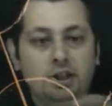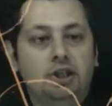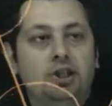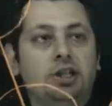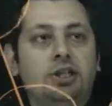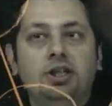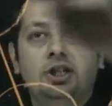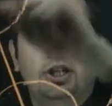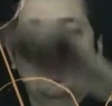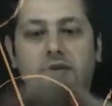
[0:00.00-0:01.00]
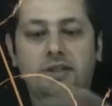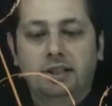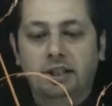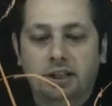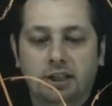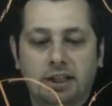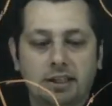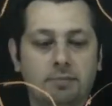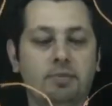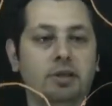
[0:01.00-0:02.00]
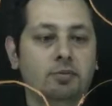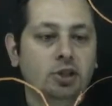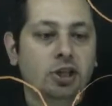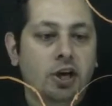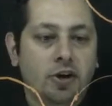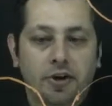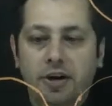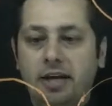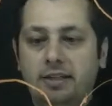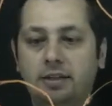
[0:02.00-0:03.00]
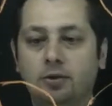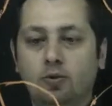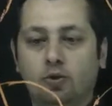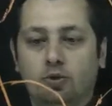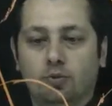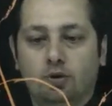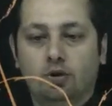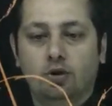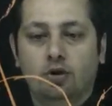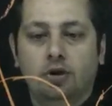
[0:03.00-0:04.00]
İçerinin çevresi 47 pi'miş. R'si 3'müş.